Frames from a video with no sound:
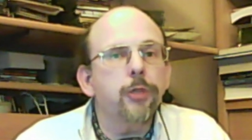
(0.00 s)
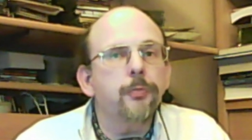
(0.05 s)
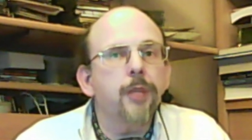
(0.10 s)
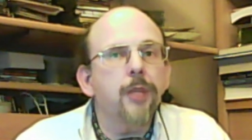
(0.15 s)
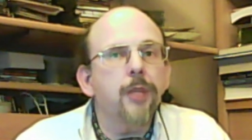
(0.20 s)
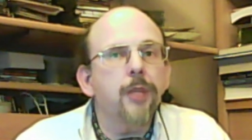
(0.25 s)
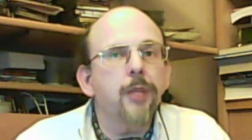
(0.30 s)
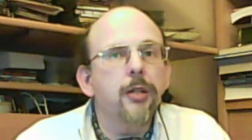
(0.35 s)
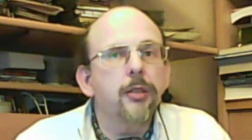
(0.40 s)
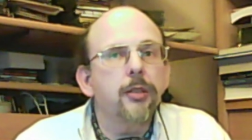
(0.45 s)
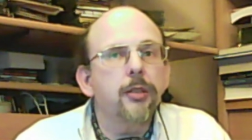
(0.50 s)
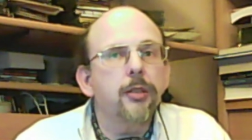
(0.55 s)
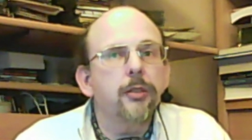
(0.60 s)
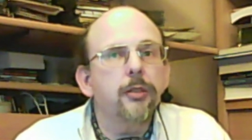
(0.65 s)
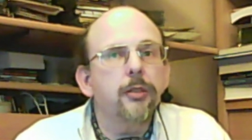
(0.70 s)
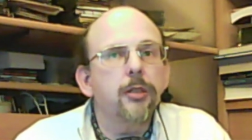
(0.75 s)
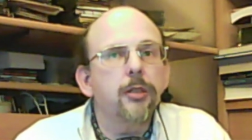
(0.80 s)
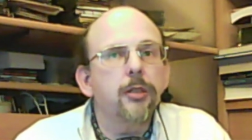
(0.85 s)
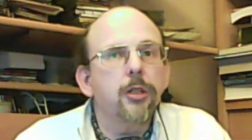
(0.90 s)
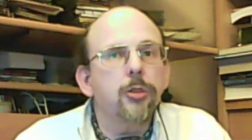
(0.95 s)
Mhm.
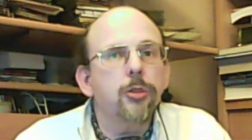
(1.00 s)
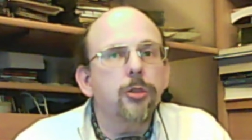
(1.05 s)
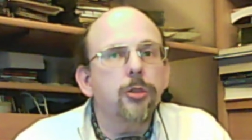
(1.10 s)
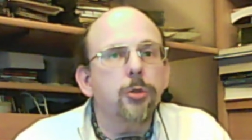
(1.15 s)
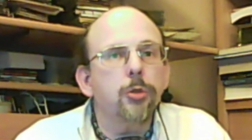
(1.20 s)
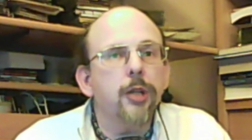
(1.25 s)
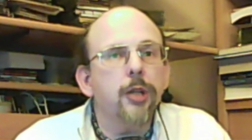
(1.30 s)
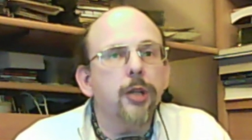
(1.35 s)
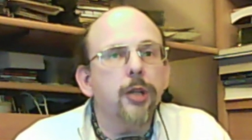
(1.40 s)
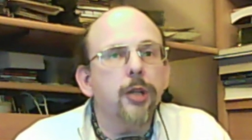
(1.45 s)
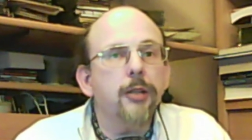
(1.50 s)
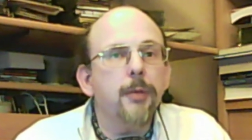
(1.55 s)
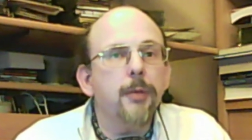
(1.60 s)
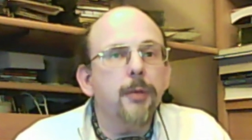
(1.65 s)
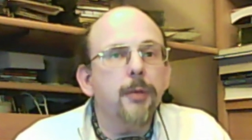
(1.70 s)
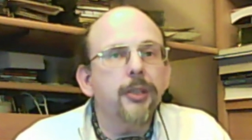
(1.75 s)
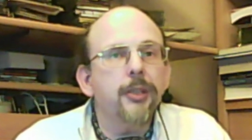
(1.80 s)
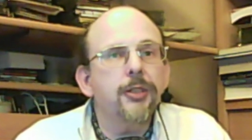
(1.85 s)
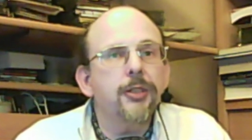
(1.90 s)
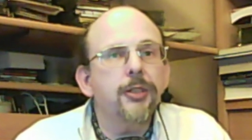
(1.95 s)
So, und da kann man
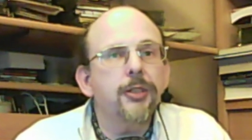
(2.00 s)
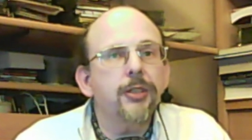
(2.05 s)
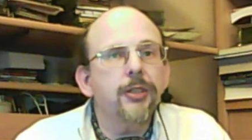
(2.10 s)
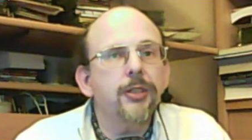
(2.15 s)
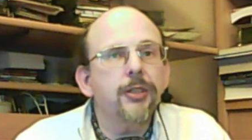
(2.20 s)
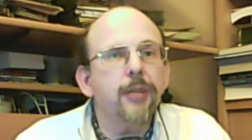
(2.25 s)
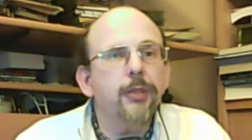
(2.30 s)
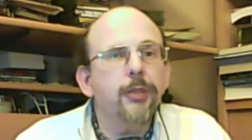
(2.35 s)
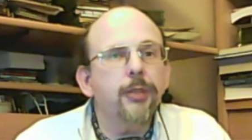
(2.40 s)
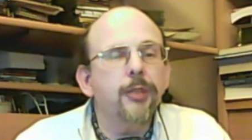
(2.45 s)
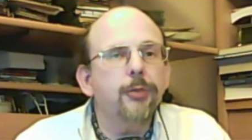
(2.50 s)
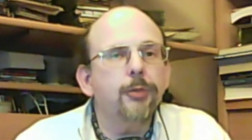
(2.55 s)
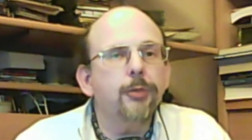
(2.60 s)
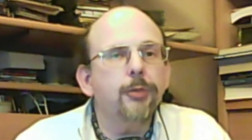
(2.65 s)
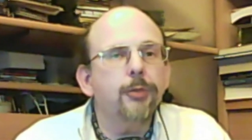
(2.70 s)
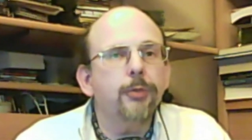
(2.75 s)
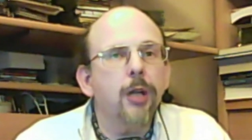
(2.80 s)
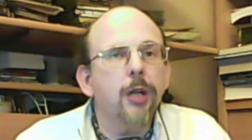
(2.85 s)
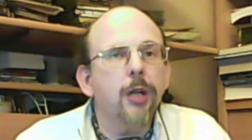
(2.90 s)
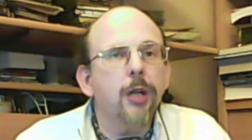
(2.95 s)
jetzt effektiv davon
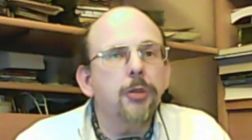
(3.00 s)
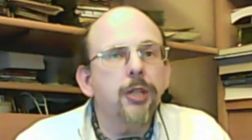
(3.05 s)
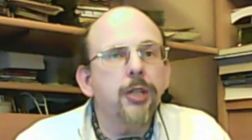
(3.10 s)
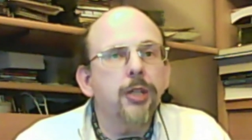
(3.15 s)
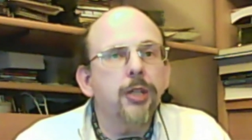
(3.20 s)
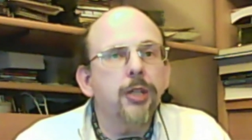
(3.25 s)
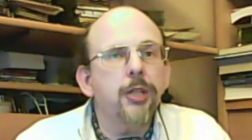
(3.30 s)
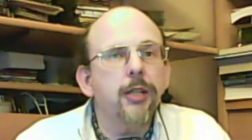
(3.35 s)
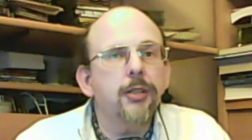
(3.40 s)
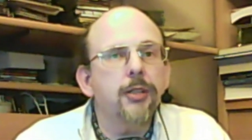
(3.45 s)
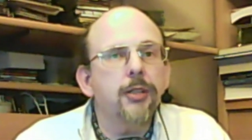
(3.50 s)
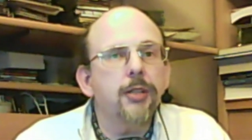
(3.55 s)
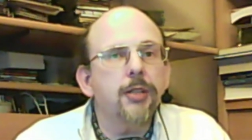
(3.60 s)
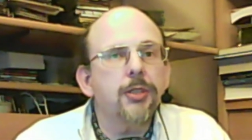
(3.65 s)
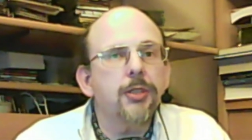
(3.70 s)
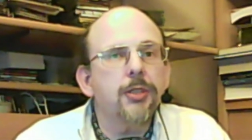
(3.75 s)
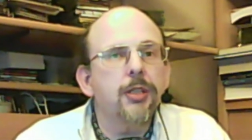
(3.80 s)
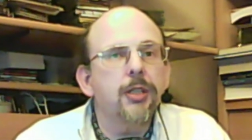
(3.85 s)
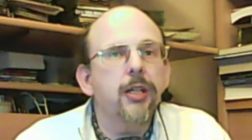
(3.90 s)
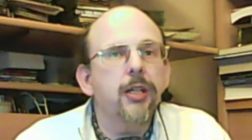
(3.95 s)
ausgehen, dass
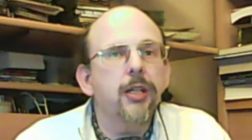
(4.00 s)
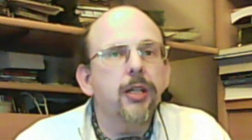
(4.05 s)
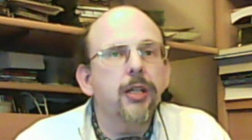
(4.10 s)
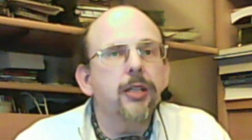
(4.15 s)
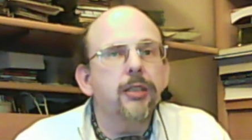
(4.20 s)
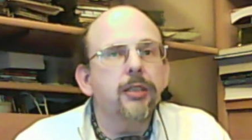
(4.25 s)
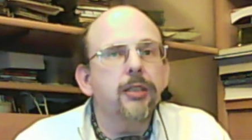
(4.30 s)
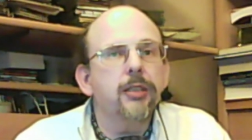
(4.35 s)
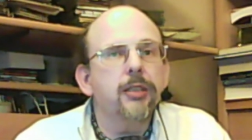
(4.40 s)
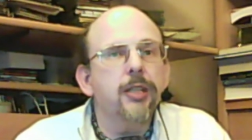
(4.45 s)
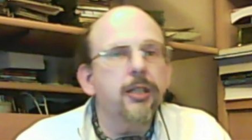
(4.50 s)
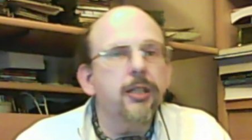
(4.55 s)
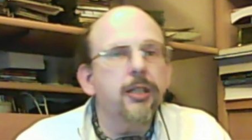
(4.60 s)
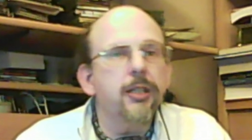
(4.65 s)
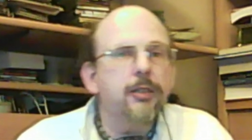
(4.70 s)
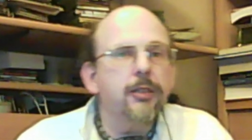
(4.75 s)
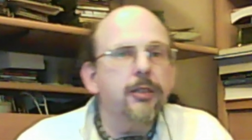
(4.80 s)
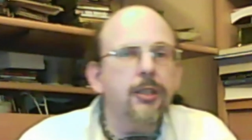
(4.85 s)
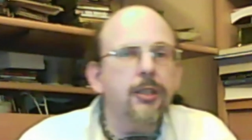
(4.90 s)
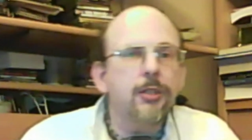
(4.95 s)
die, die
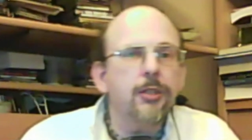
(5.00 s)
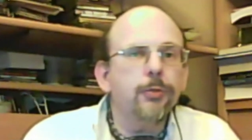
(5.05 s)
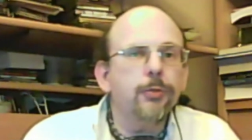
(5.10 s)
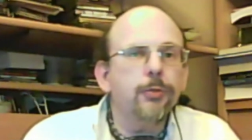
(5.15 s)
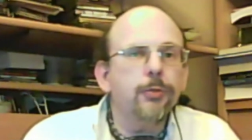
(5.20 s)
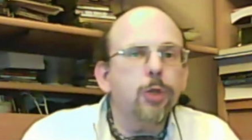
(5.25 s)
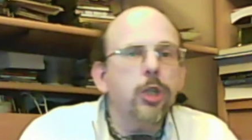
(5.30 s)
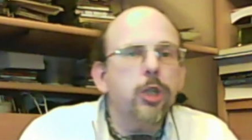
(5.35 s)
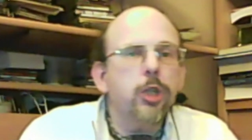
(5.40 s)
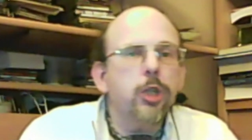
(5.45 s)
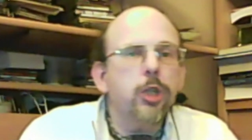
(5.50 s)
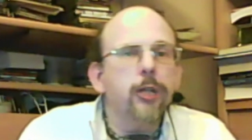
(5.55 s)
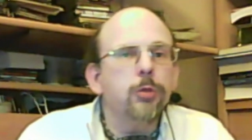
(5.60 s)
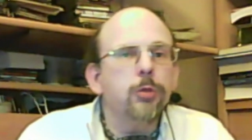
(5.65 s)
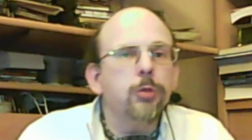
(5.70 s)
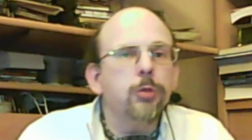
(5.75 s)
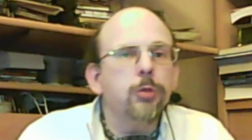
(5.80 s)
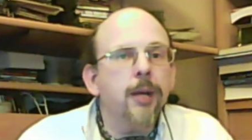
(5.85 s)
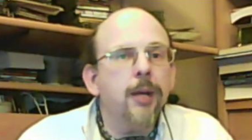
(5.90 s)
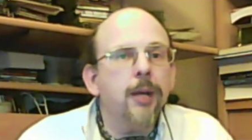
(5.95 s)
diese Vorschläge
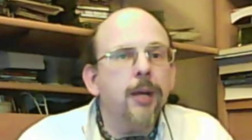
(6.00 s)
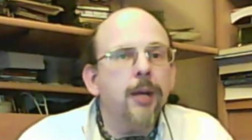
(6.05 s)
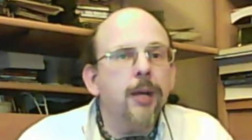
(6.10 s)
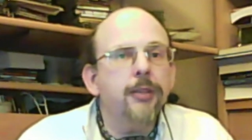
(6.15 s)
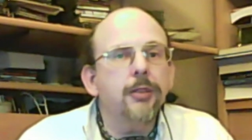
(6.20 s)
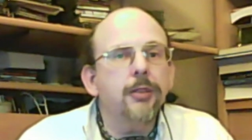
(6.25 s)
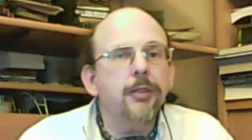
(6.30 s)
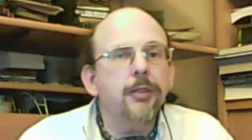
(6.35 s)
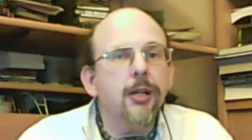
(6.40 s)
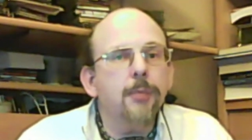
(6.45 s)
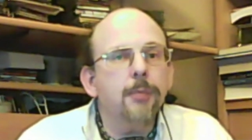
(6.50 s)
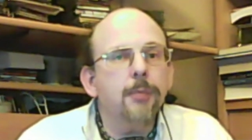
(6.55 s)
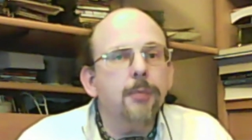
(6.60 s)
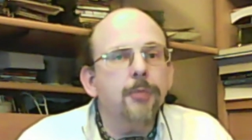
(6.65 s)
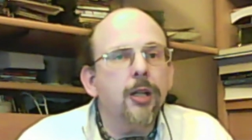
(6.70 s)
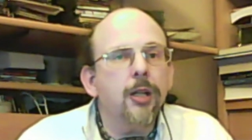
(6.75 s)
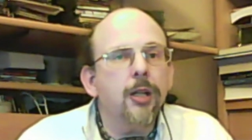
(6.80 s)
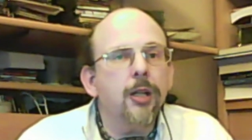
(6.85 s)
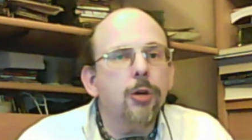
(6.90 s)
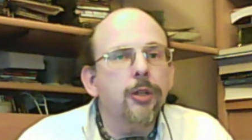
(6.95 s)
unterbreitet haben, dann
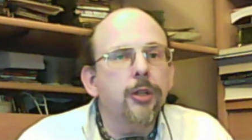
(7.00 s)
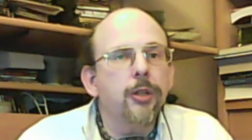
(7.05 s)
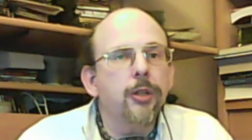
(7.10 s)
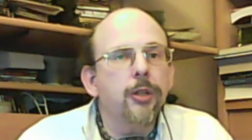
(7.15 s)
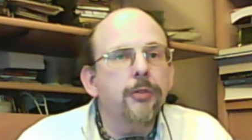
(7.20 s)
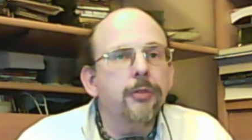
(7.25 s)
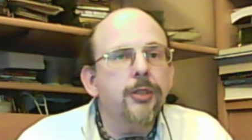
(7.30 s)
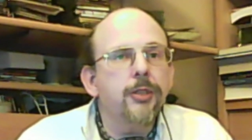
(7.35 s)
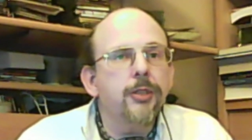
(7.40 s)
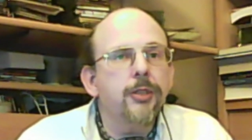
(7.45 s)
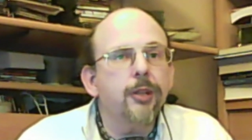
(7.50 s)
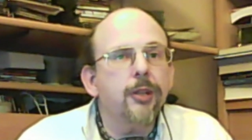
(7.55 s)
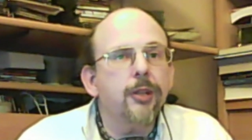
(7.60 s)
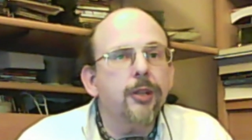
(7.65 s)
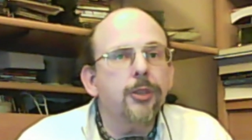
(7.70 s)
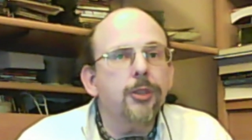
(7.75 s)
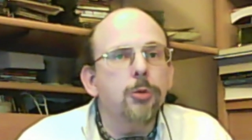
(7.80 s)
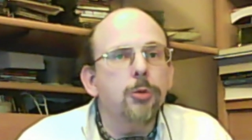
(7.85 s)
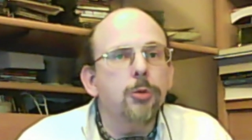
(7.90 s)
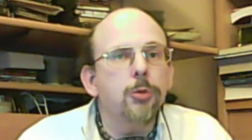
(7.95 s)
auch einen gewissen
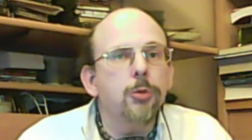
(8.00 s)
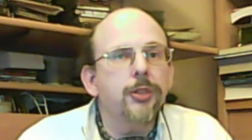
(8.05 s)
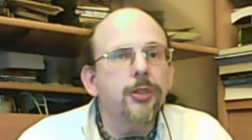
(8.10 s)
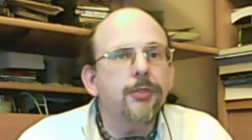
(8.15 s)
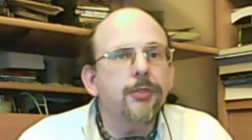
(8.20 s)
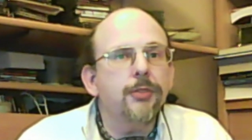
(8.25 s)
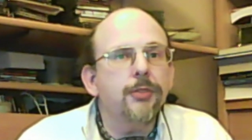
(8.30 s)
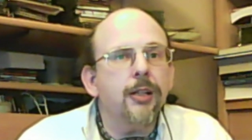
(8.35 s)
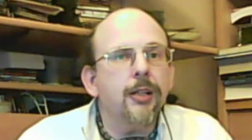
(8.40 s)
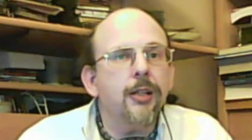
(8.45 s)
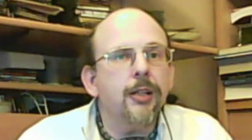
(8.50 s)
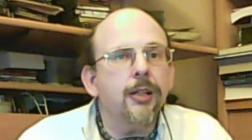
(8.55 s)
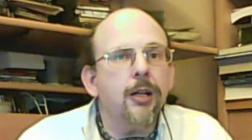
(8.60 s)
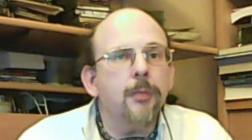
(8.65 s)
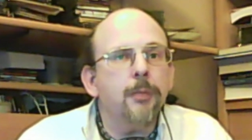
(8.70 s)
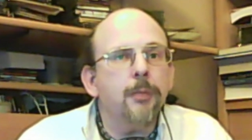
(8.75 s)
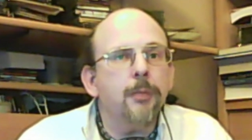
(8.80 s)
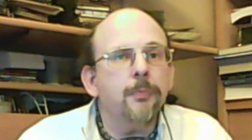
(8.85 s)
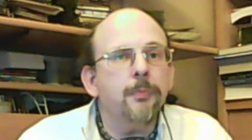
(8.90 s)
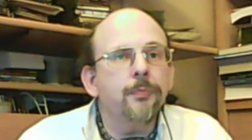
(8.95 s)
Fraktionszwang
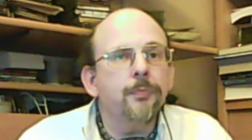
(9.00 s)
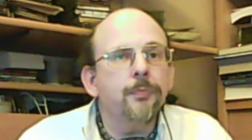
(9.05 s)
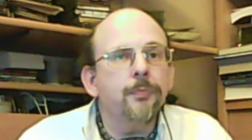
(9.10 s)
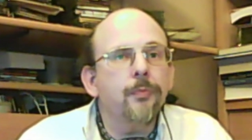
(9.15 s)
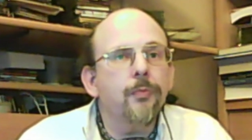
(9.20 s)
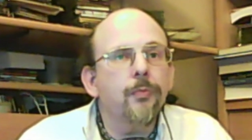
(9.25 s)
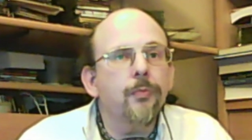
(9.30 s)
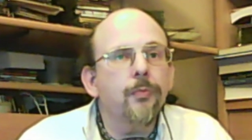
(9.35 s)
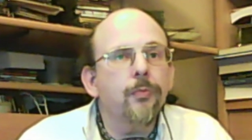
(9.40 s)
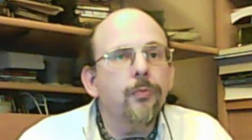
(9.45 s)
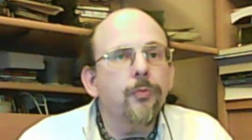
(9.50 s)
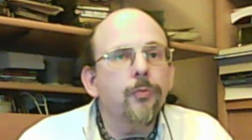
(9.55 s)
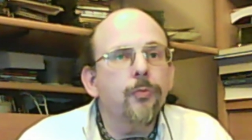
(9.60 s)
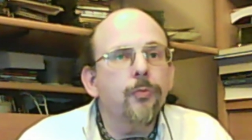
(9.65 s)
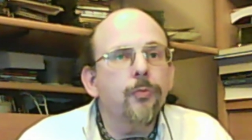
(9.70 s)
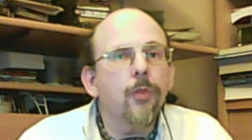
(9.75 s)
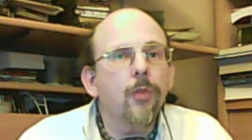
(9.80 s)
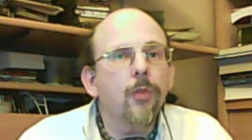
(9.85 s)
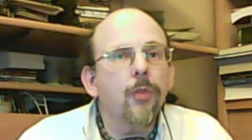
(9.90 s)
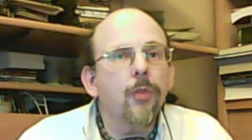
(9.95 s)
haben.
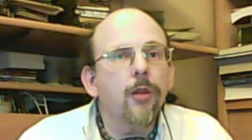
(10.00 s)
Mhm.